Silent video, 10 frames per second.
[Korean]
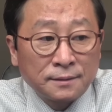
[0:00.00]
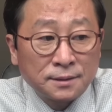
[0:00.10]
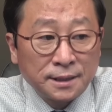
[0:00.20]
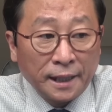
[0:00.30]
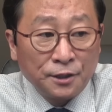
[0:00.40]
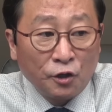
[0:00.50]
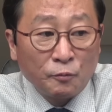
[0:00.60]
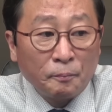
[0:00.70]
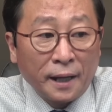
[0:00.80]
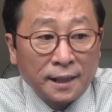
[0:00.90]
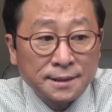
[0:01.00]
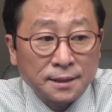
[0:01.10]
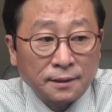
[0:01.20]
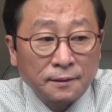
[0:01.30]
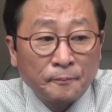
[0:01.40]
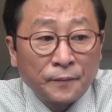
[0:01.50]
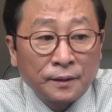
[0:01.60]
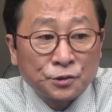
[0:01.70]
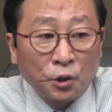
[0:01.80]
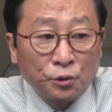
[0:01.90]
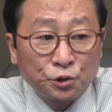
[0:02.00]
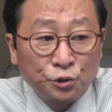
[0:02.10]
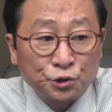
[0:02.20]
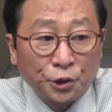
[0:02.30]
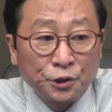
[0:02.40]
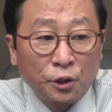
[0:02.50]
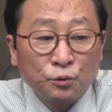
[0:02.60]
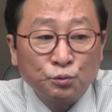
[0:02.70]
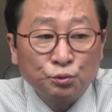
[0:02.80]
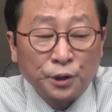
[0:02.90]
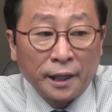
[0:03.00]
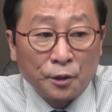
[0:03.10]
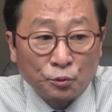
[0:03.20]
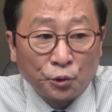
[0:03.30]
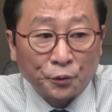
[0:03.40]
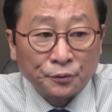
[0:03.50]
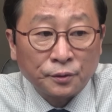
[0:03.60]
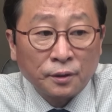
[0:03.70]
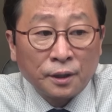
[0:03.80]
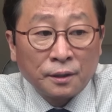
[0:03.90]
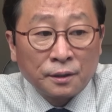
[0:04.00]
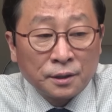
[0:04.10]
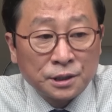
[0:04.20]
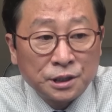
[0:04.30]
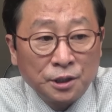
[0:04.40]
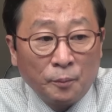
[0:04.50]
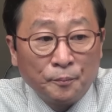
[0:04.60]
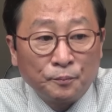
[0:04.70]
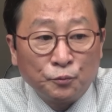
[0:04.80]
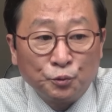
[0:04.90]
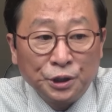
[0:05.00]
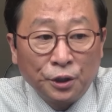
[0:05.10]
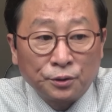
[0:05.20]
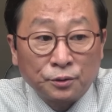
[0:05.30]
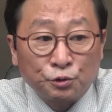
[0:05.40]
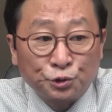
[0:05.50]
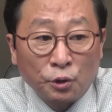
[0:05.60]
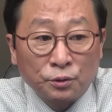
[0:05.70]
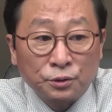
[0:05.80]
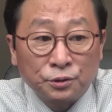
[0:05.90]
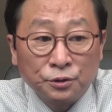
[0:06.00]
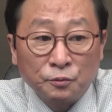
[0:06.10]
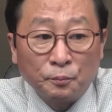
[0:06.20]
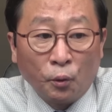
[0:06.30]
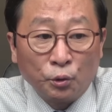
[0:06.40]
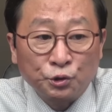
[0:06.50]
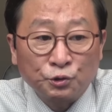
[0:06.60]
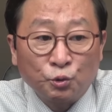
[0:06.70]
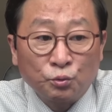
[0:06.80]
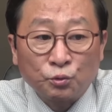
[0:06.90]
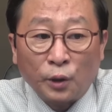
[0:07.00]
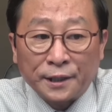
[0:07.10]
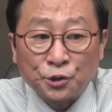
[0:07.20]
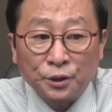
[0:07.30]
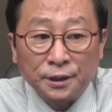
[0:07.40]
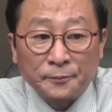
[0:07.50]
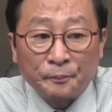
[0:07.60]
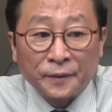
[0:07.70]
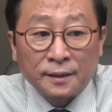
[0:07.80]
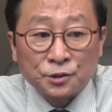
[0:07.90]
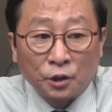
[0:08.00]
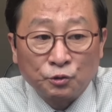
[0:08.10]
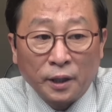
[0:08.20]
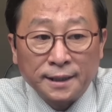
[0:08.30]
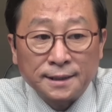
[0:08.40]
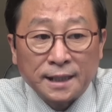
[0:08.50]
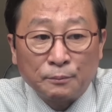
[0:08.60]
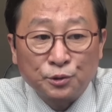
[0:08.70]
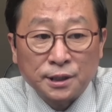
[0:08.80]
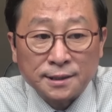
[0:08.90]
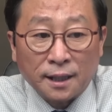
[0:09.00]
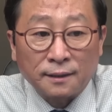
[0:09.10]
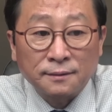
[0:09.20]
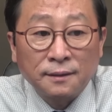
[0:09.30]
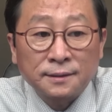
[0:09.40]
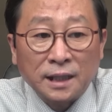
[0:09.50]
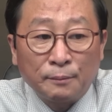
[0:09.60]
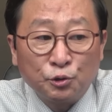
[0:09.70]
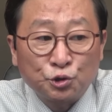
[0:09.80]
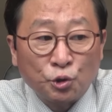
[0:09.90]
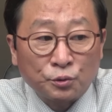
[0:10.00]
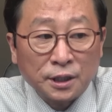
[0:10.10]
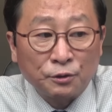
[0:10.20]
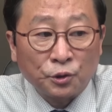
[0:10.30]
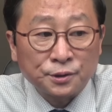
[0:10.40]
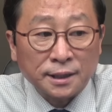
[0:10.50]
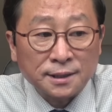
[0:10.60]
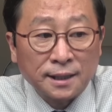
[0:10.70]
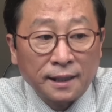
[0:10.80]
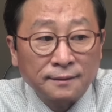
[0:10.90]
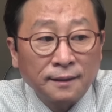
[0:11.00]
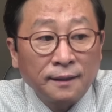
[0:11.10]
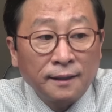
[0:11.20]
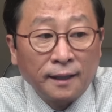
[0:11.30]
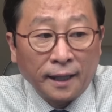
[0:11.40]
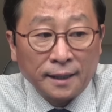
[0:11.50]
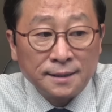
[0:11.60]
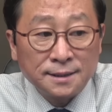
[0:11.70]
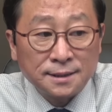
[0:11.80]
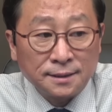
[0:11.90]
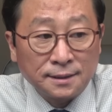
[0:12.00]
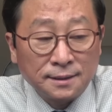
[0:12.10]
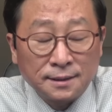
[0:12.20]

채용 방식, 서류 전형 우대 요건, 시험 위원 구성 등 모든 과정이 선관위 사무차장, 사무총장으로 재직한 A씨,